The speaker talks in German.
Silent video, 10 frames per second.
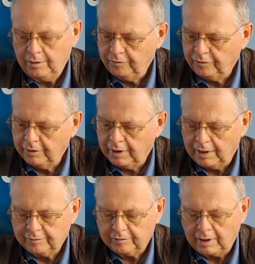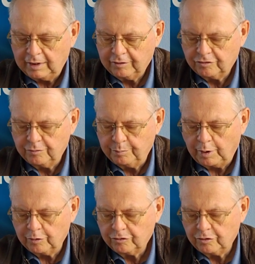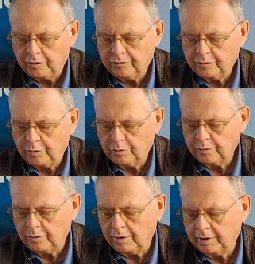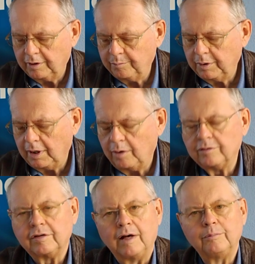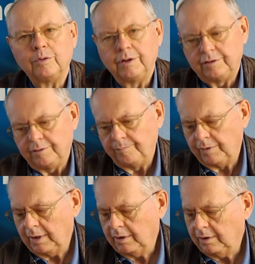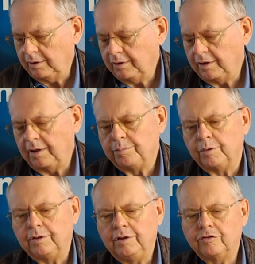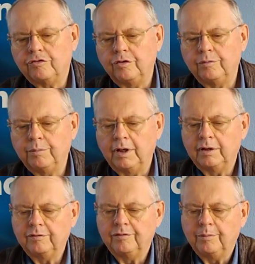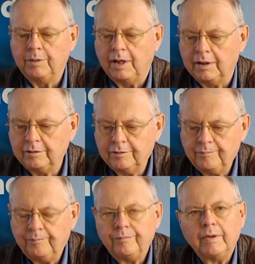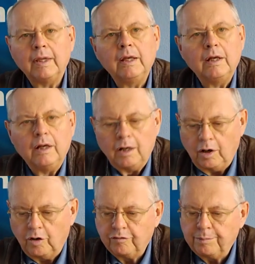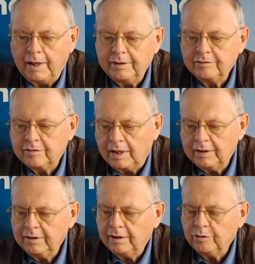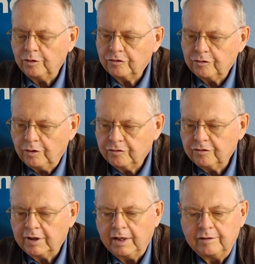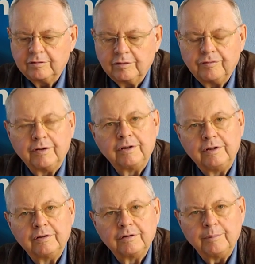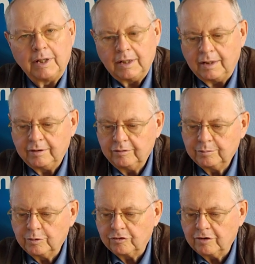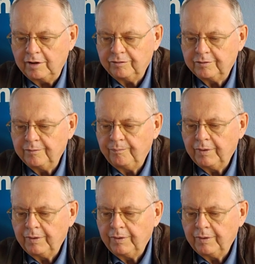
von der hanseatischen Baustoff Kontor GmbH aus Hamburg in die Deponie Schönberg verbracht. Auf beiden Seiten der deutsch-deutschen Grenze verdiente man an diesem Geschäft,